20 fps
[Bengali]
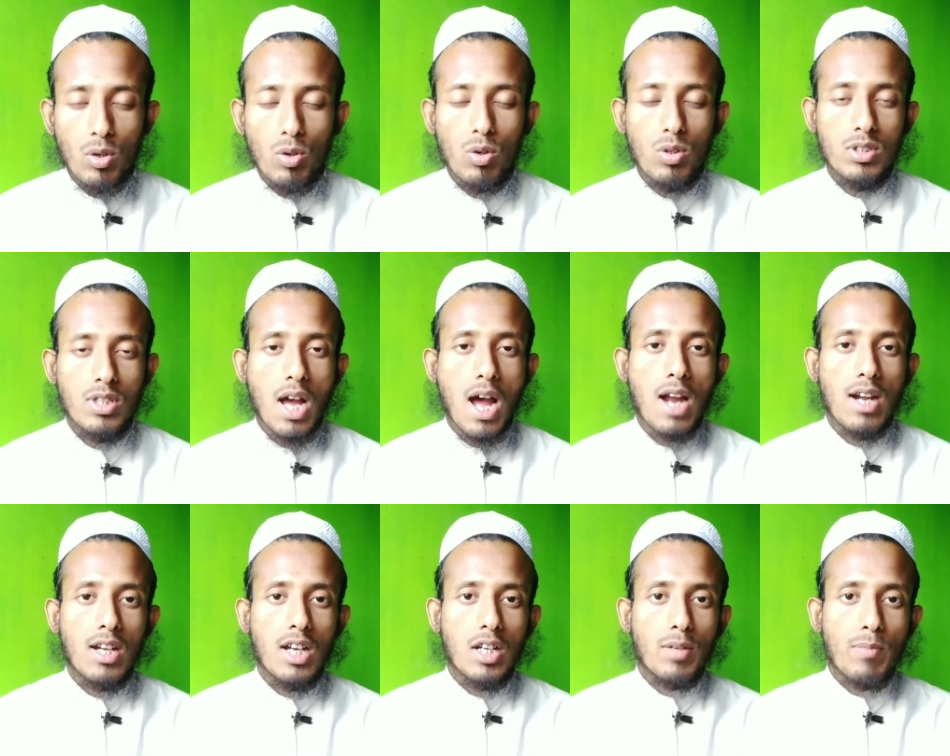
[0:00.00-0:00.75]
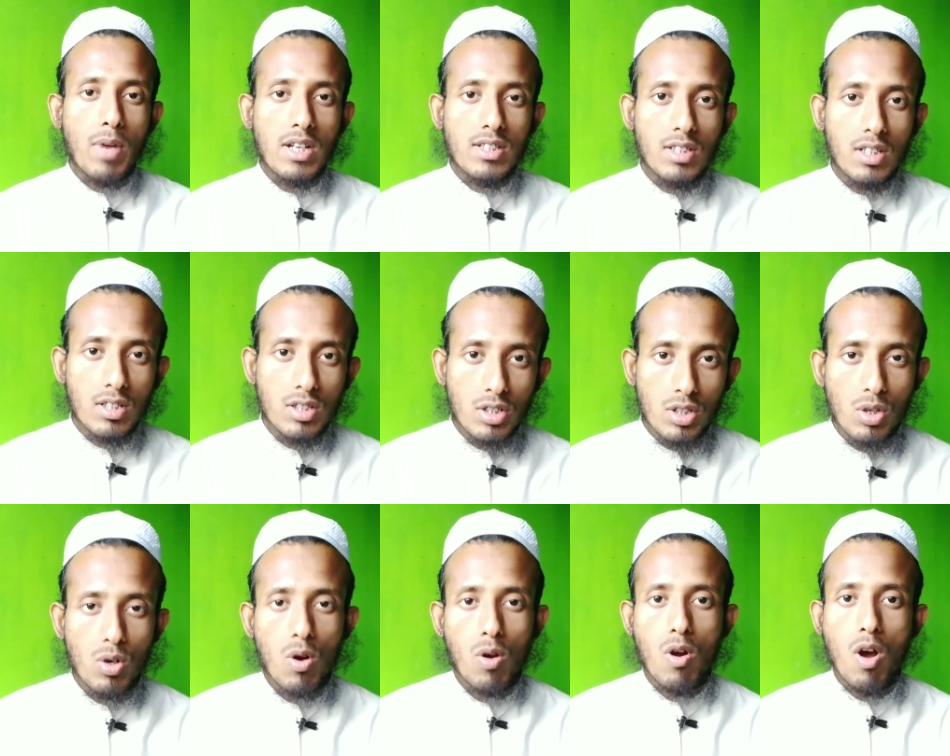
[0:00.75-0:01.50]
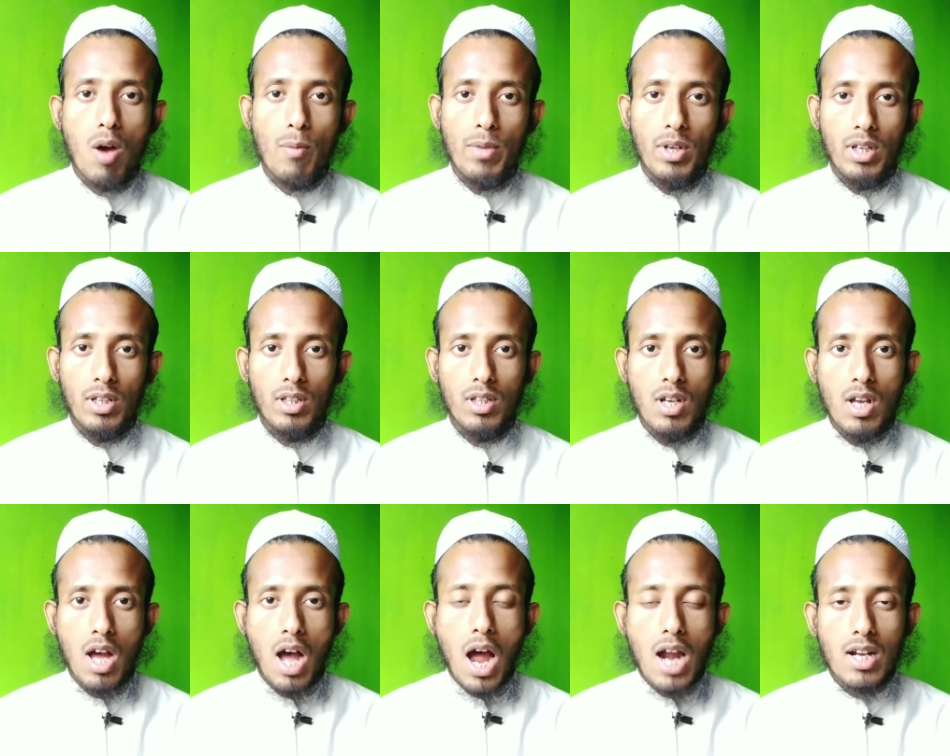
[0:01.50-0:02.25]
গুলো যে হান্ড্রেড পার্সেন্ট শিওর হবে
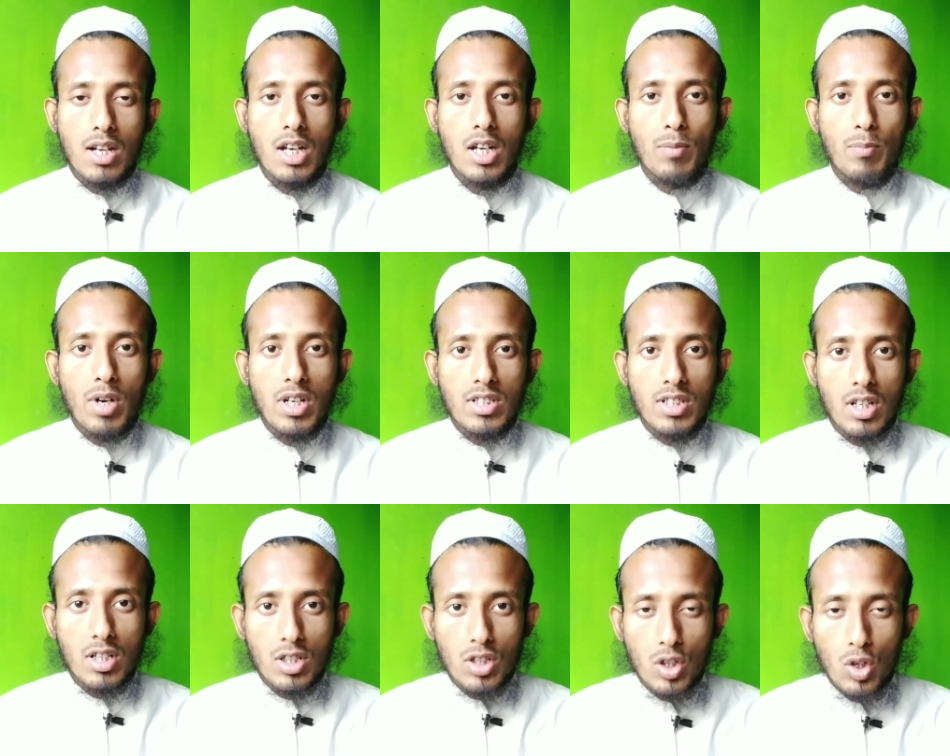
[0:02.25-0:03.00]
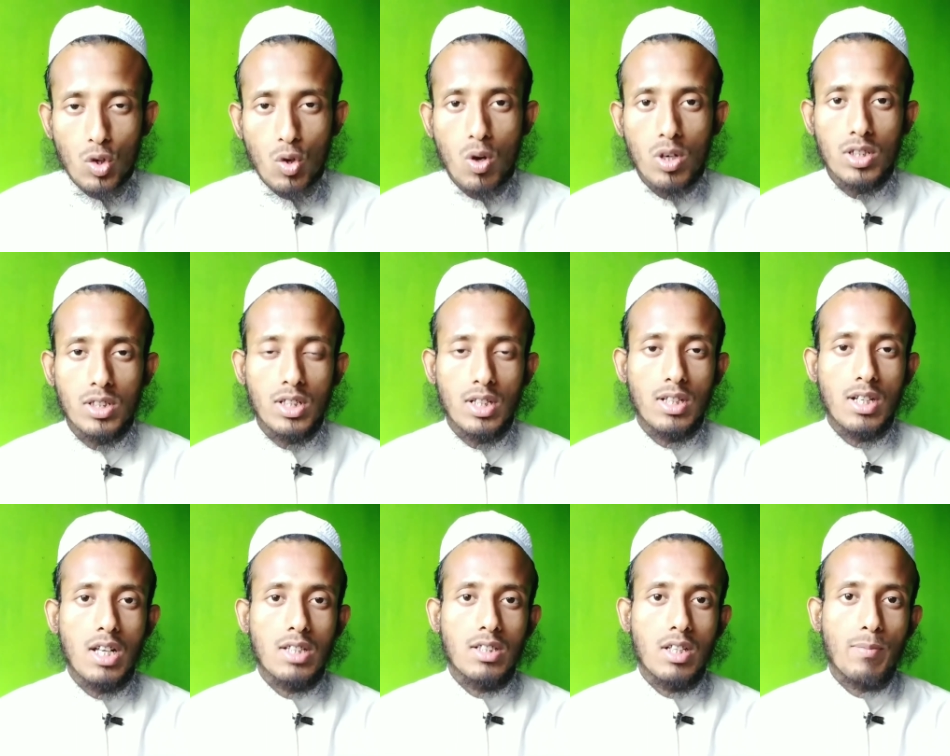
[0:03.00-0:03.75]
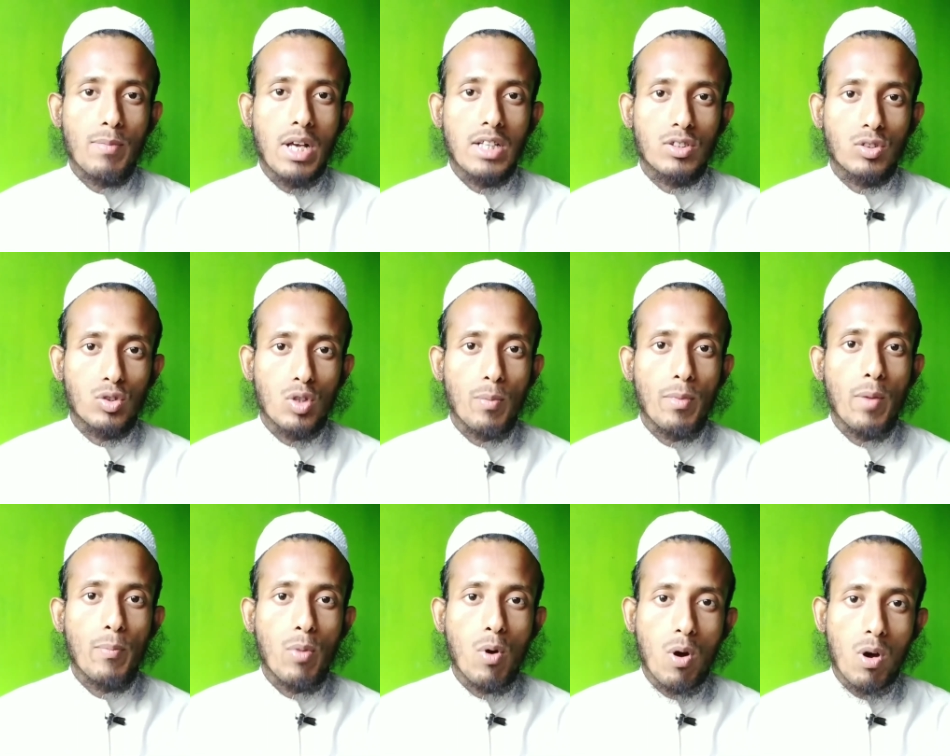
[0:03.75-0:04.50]
হান্ড্রেড পার্সেন্ট শিওর সেটা যে
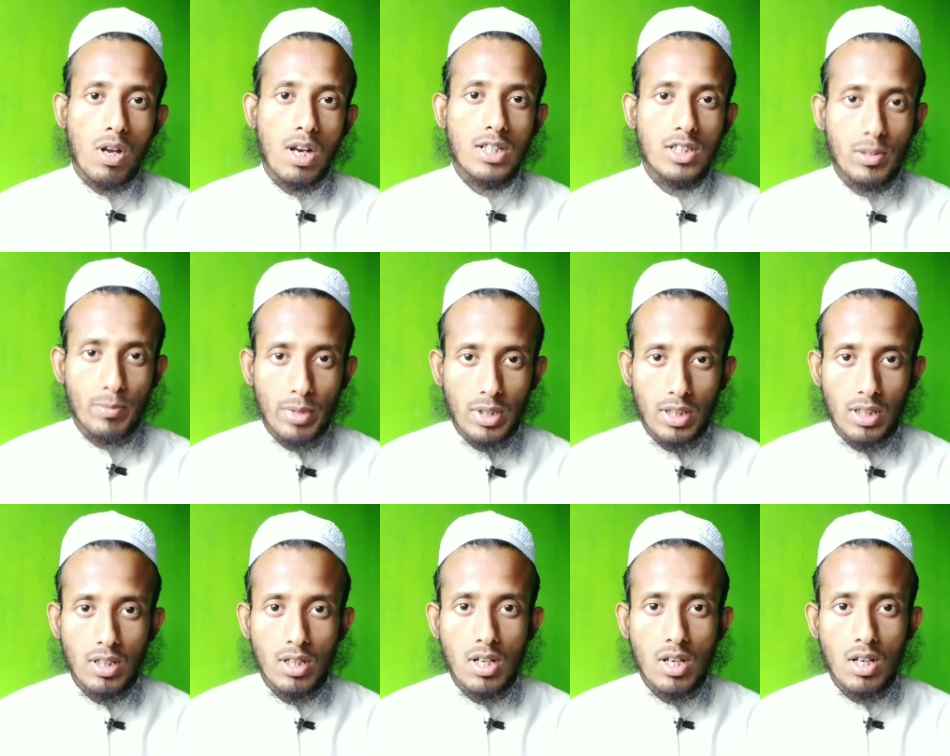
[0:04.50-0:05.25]
বাস্তবে ফল আসবে